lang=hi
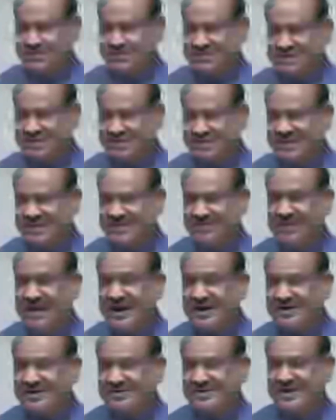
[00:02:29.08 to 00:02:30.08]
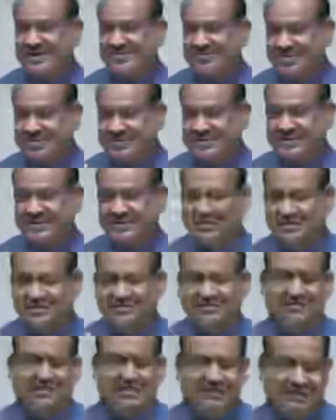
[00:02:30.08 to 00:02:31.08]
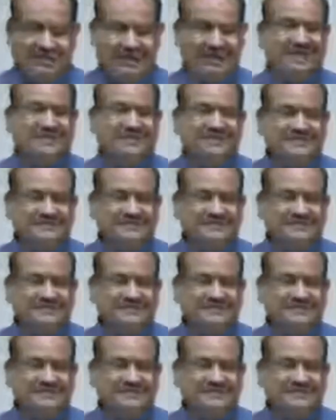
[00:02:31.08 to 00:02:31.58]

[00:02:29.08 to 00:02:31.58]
देश के अंदर भारत का प्रतिनिधित्व कर रहे हैं